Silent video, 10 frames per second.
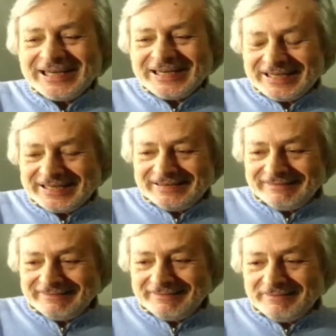
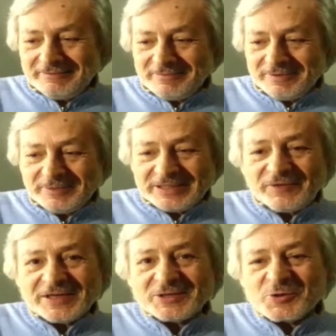eh, mi
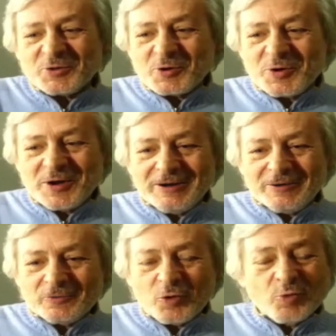definisco
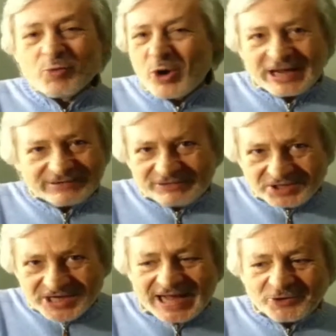un, un buon
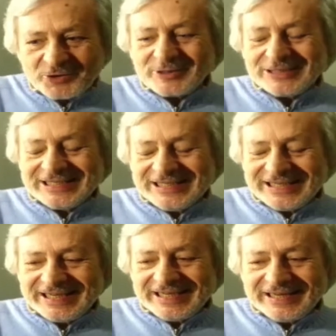artigiano,
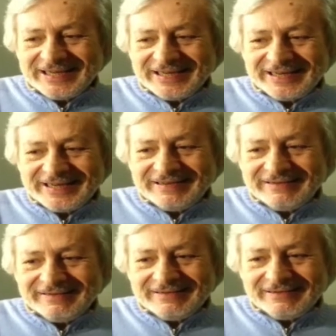
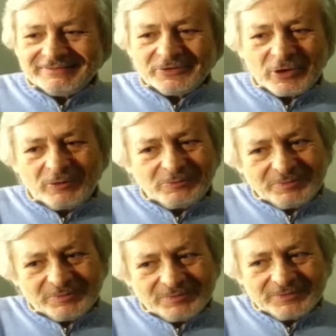eh,
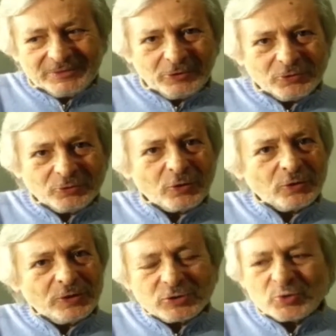no, ognuno
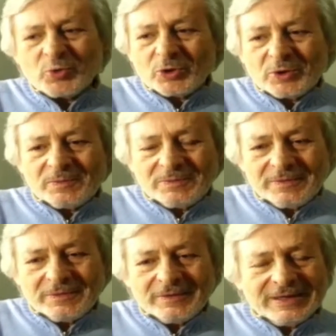con il
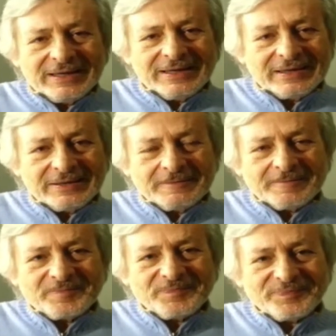suo... E eh, Dio per
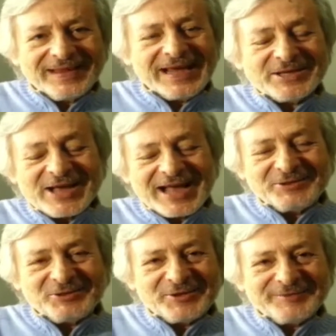tutti.
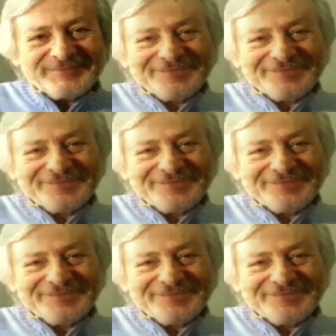Esatto.